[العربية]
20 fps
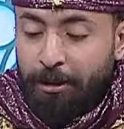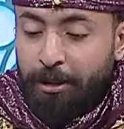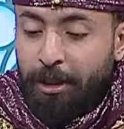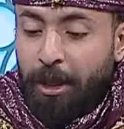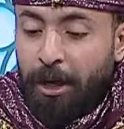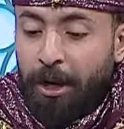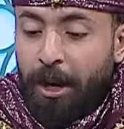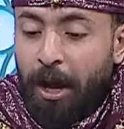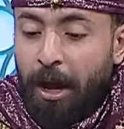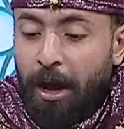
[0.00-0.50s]

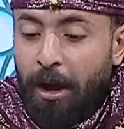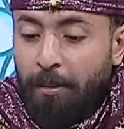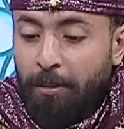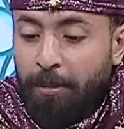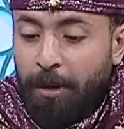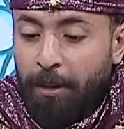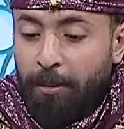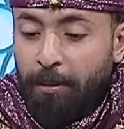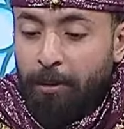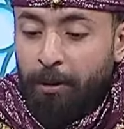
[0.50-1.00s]

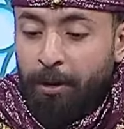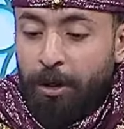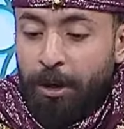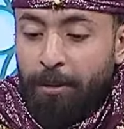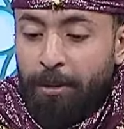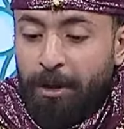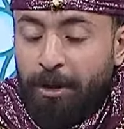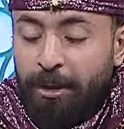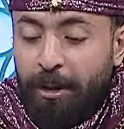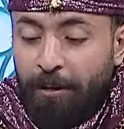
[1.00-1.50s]
درهم يبدو
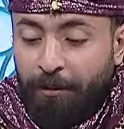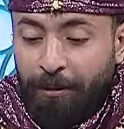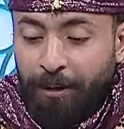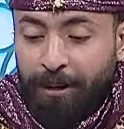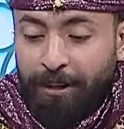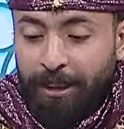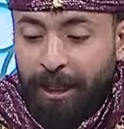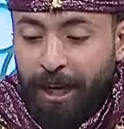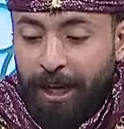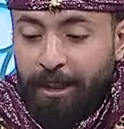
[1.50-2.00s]
انه من
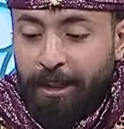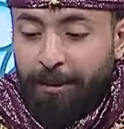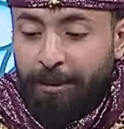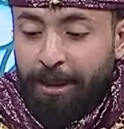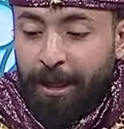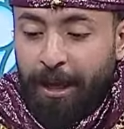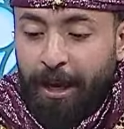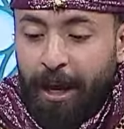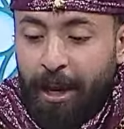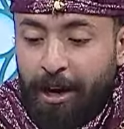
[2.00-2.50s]
الدفره الزايده
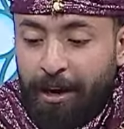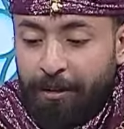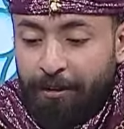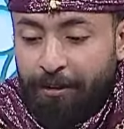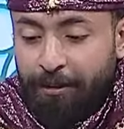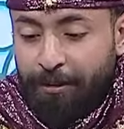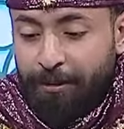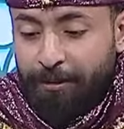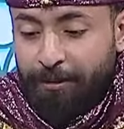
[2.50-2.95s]
بدا يخرف